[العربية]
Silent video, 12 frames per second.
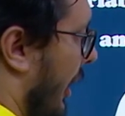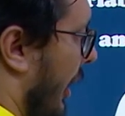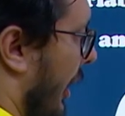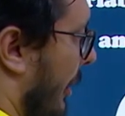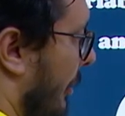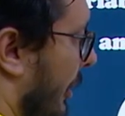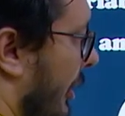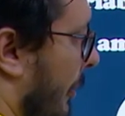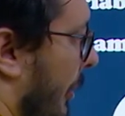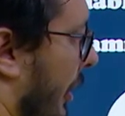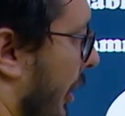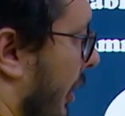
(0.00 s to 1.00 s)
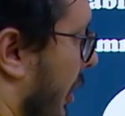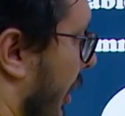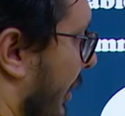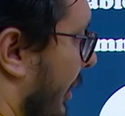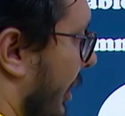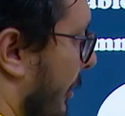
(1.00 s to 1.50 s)
الاميتر بيقرا
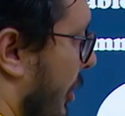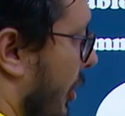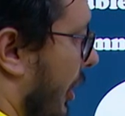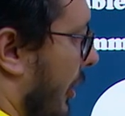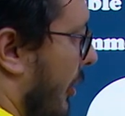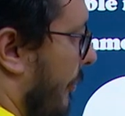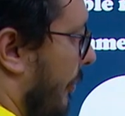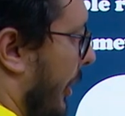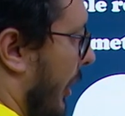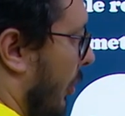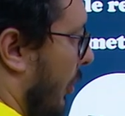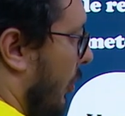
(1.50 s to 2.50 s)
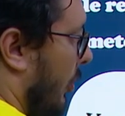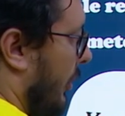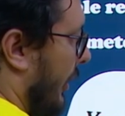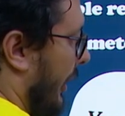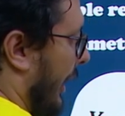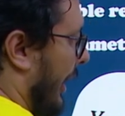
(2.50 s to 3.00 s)
الكرنت اللي ماشي هنا من اول
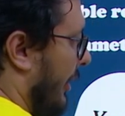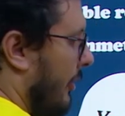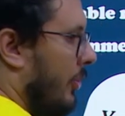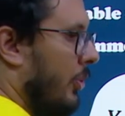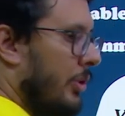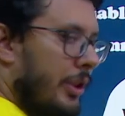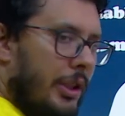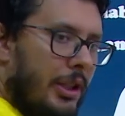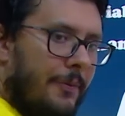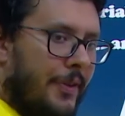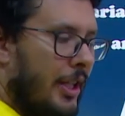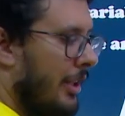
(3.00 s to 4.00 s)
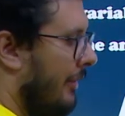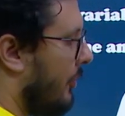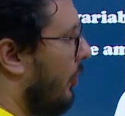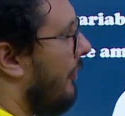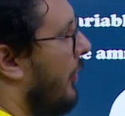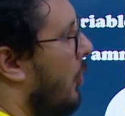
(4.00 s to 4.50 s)
النقطه دي لحد النقطه دي
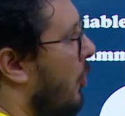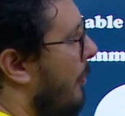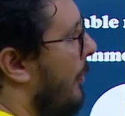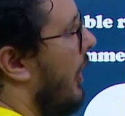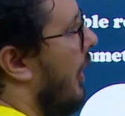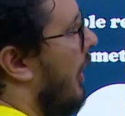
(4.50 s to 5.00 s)
بتقول في جروب